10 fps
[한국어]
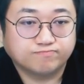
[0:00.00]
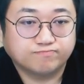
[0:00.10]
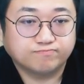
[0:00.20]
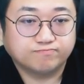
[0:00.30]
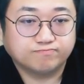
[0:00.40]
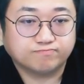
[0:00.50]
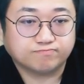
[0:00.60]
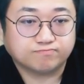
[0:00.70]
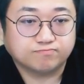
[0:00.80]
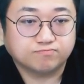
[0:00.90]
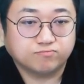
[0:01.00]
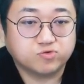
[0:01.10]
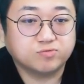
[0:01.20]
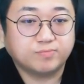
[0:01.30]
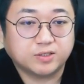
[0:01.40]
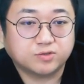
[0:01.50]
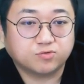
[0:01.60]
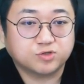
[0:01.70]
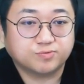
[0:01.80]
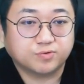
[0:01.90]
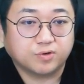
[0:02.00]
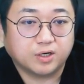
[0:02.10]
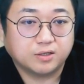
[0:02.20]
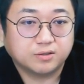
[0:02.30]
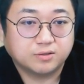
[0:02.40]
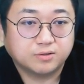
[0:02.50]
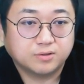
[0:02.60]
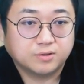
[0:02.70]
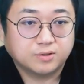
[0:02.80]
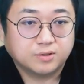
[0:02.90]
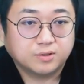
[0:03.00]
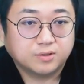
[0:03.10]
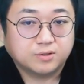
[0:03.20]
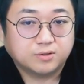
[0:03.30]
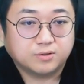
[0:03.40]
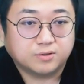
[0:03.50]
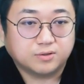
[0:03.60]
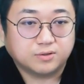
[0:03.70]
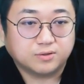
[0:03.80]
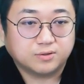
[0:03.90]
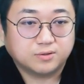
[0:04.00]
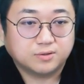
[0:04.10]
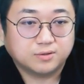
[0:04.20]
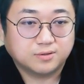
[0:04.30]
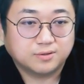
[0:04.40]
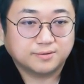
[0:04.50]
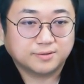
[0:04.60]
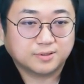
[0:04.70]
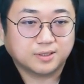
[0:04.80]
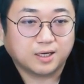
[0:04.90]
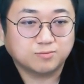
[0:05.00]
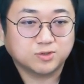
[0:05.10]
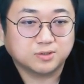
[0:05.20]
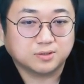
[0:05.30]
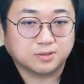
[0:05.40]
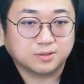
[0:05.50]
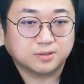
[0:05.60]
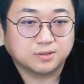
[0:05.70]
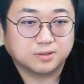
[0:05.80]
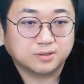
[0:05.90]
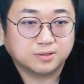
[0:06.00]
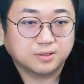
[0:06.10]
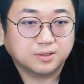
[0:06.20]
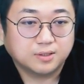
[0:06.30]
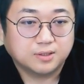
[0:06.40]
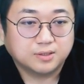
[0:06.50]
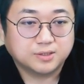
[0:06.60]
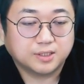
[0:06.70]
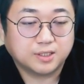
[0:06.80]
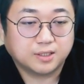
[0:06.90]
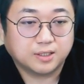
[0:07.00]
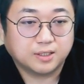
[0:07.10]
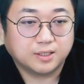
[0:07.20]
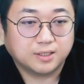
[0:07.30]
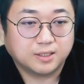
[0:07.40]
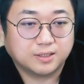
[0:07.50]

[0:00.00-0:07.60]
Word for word: 음 무슨 말 듣고 싶은 거야? 어 그래 암튼 세상에